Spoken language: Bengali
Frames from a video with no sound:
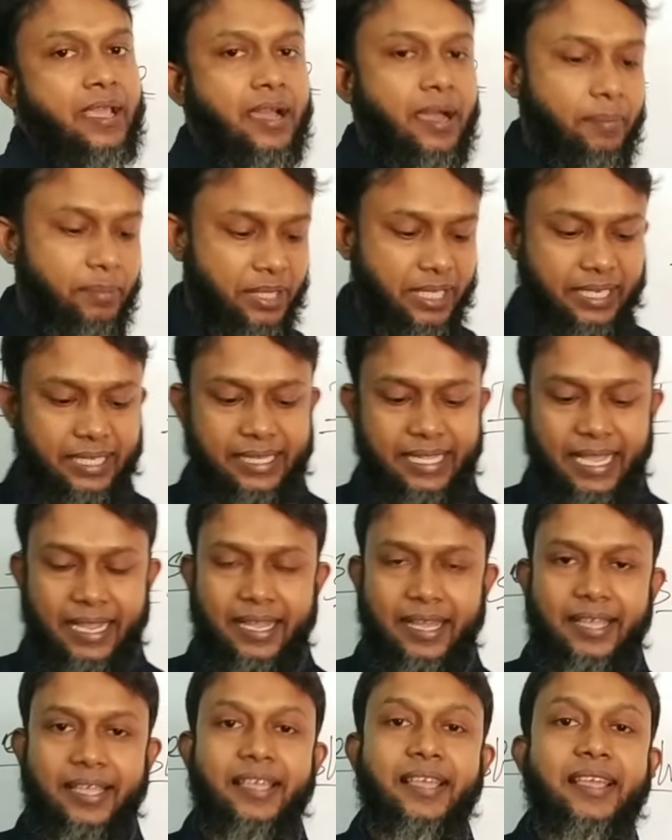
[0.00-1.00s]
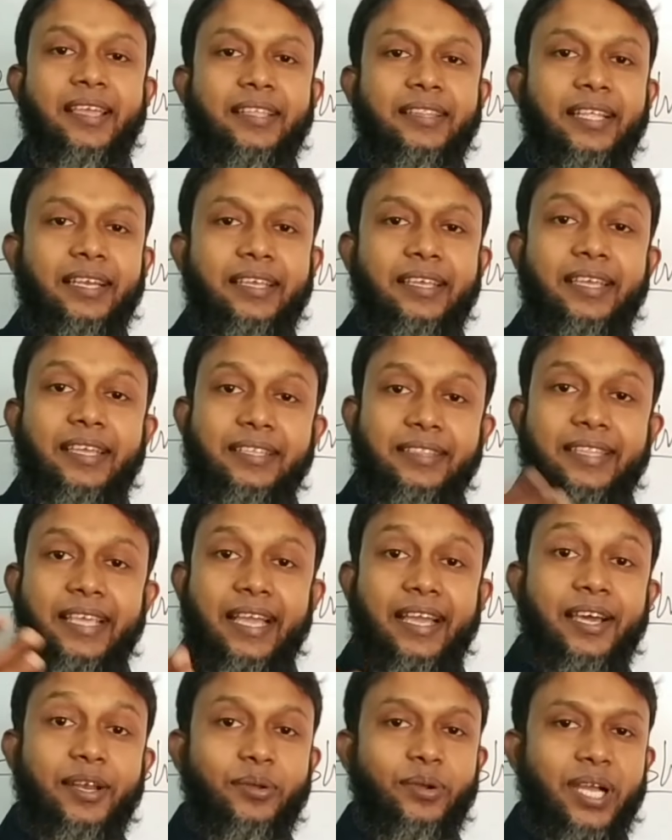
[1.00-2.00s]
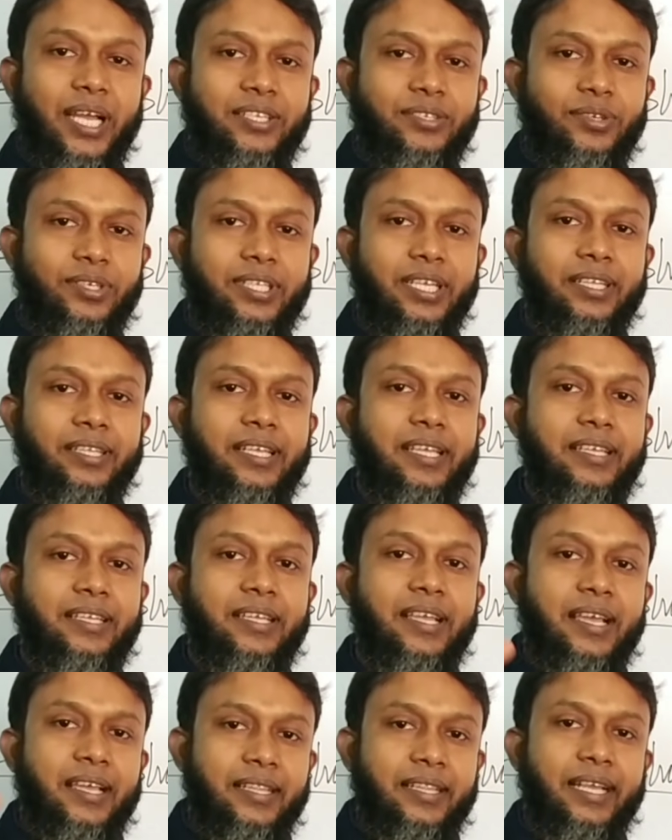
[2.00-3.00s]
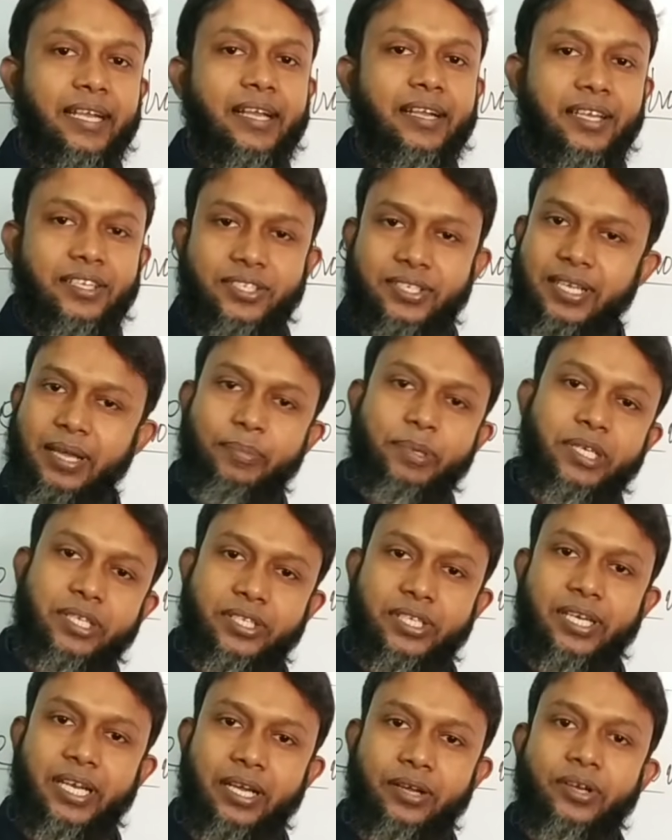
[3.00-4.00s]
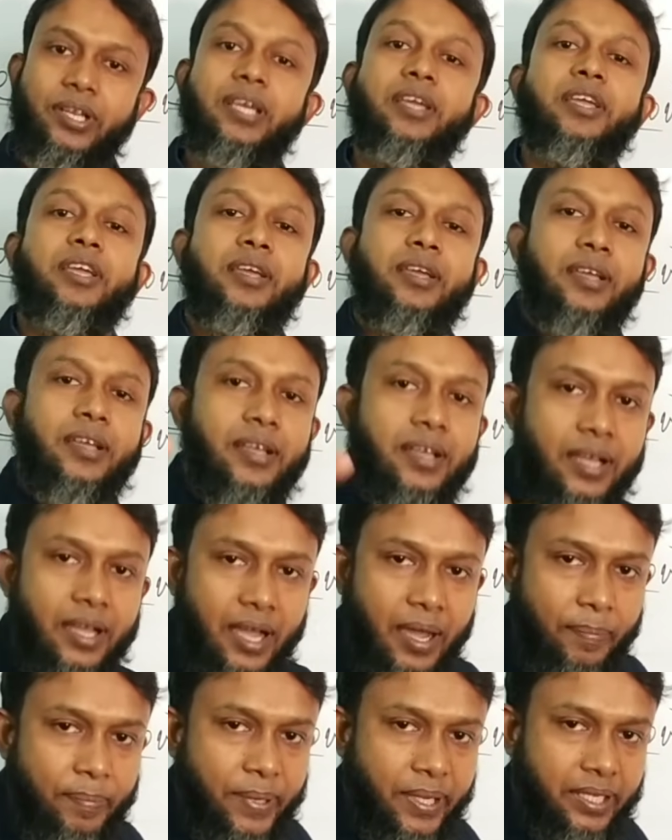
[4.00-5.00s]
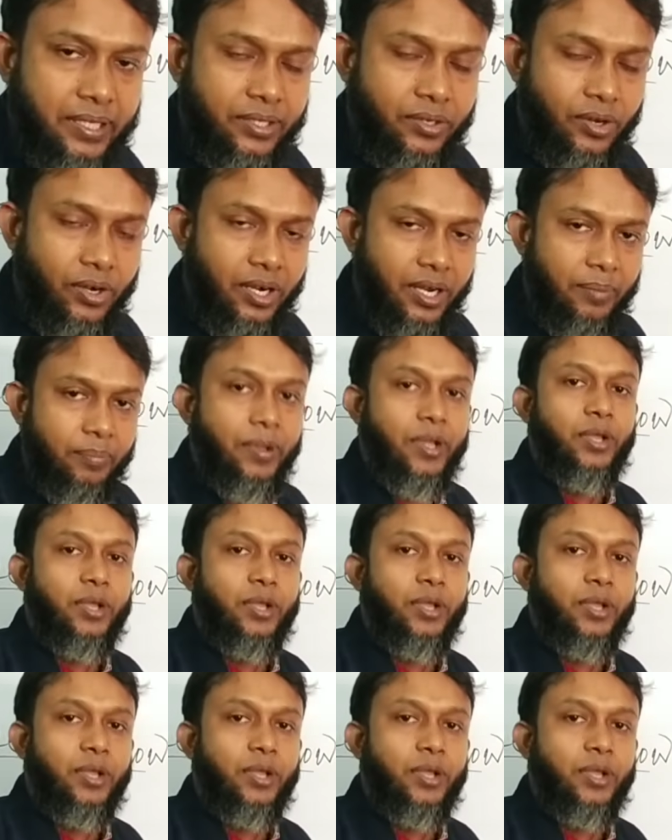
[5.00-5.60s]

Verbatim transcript: আমি তাকে দেখাই তাহলে এই দেখানো কাজ অর্থাৎ এই দেখা কাজটি আমি নিজে না করে আপনাকে দিয়ে করালাম